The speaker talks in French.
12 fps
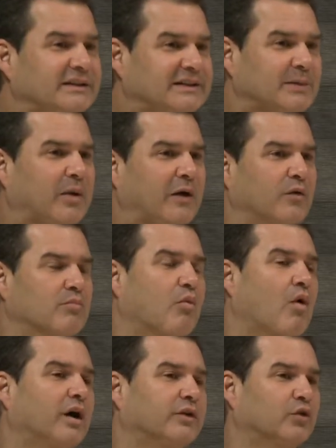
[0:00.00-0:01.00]
qui prennent une
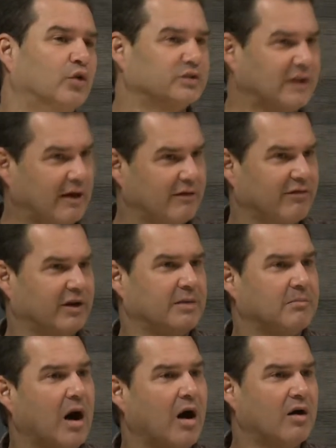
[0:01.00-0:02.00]
boîte de 120
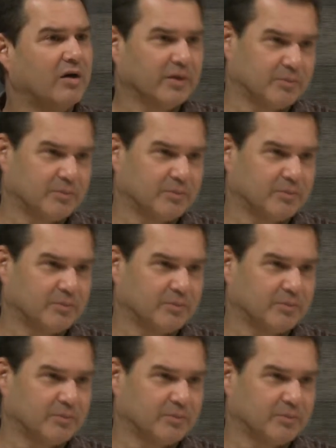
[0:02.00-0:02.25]
bars.